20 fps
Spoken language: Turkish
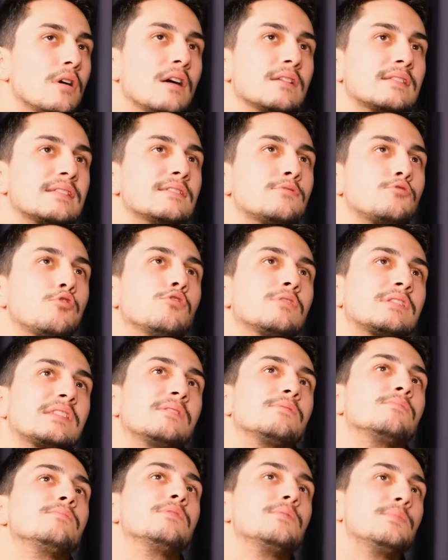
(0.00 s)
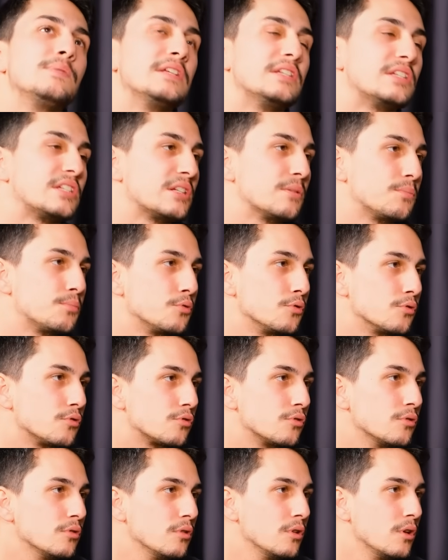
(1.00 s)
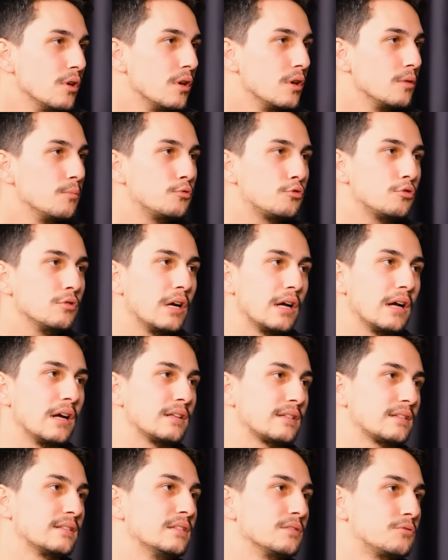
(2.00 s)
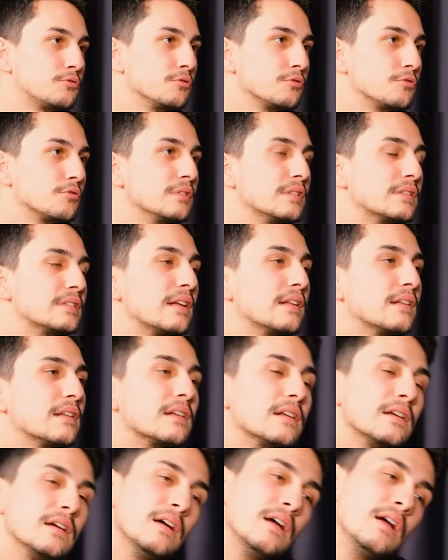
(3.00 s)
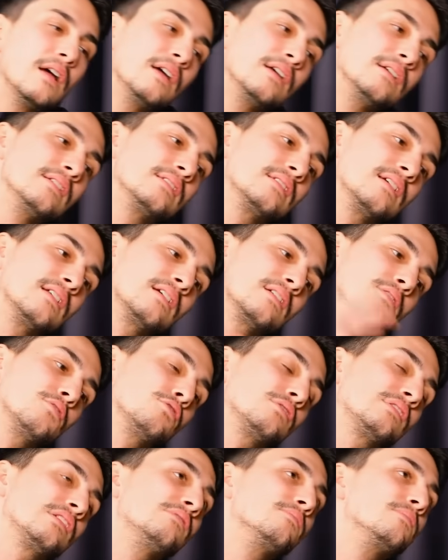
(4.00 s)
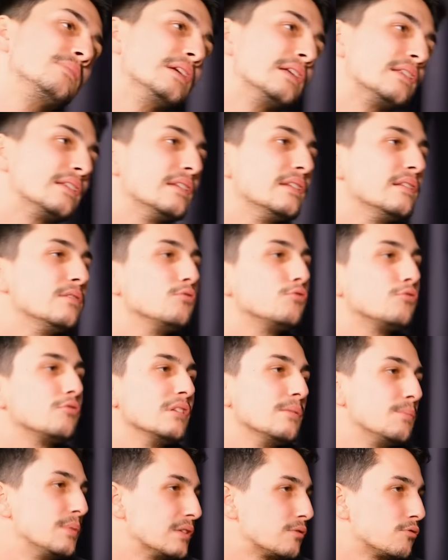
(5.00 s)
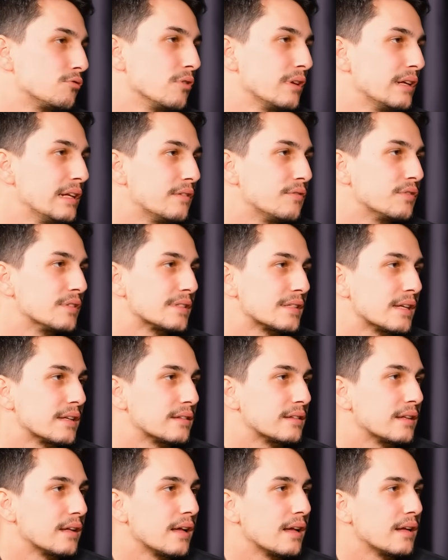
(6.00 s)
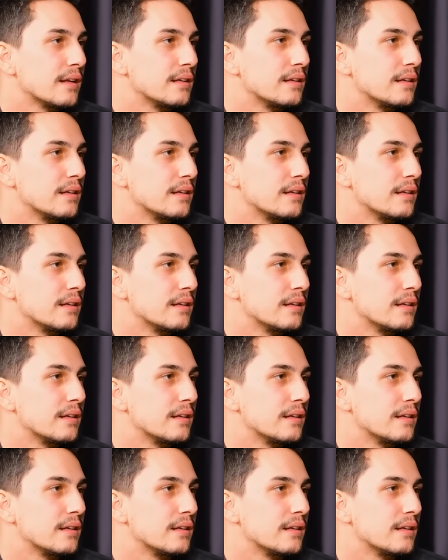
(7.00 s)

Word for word: aslında çok samimi bir iş yapıyorsun. Bütün hayatını açıyorsun insanlara. İnsanlar da o samimiyetin üstüne basıyor ilk fırsatta yani.